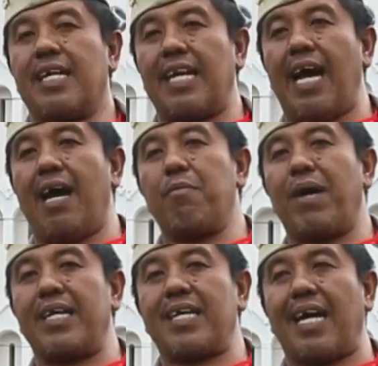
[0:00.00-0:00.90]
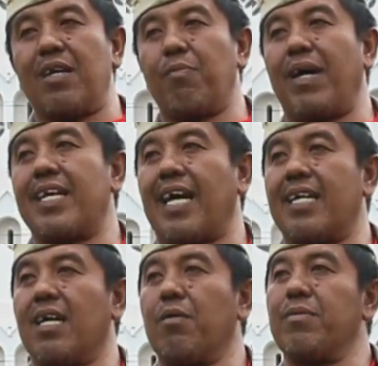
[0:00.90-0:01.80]
Nah,
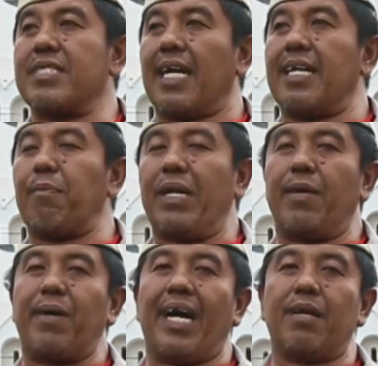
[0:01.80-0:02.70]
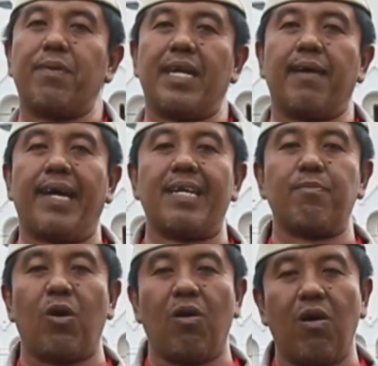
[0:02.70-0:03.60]
barikade-barikade misalnya penebangan-penebangan
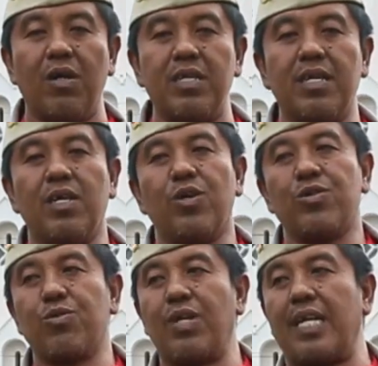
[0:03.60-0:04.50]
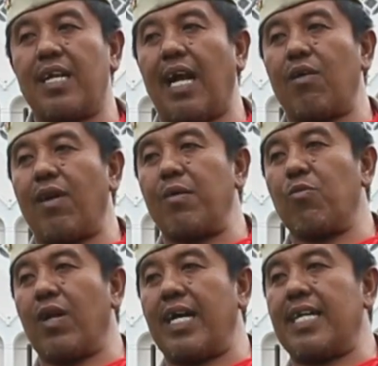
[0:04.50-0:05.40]
pohon sudah dilakukan
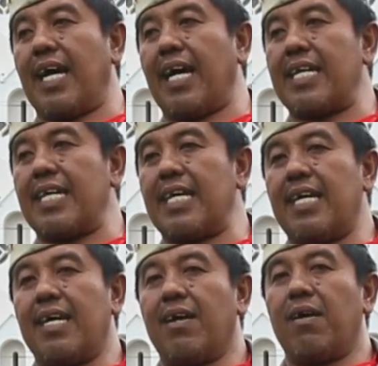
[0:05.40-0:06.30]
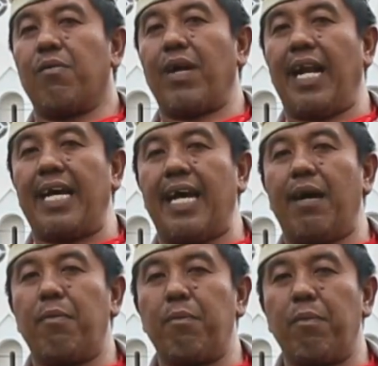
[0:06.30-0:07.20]
mulai dari
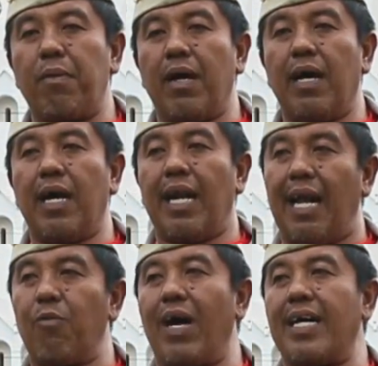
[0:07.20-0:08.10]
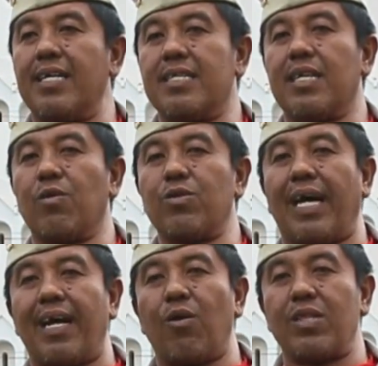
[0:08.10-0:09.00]
wilayah Eh, Lawang di
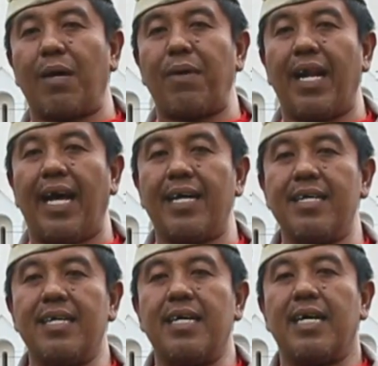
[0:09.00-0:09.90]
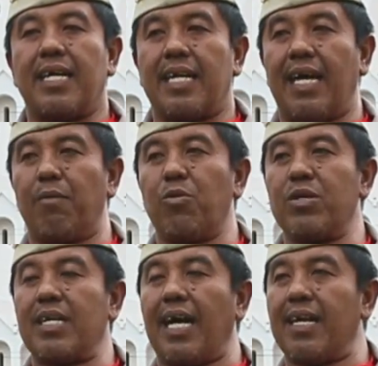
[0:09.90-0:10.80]
utara kota Malang.
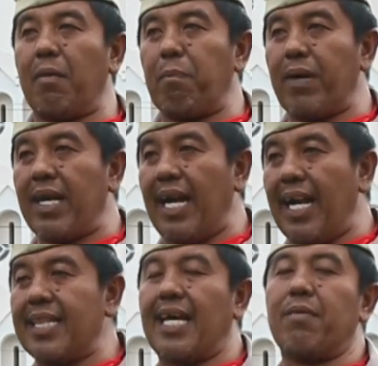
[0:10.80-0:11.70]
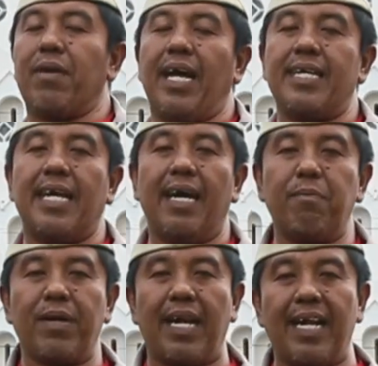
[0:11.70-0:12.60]
Namun karena peralatan
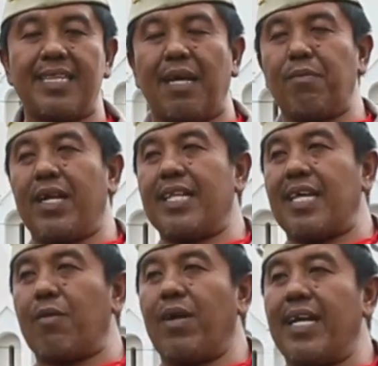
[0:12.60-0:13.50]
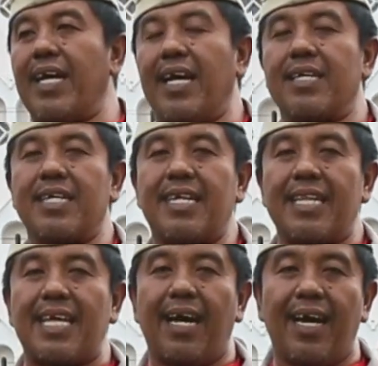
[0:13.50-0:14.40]
Belanda, peralatan militer Belanda yang
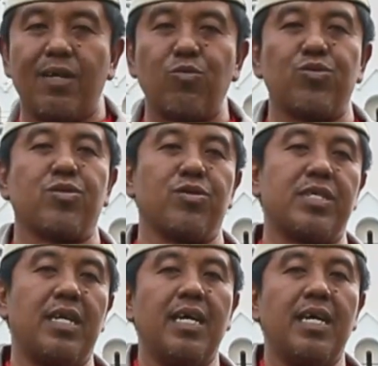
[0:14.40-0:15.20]
didatangkan khusus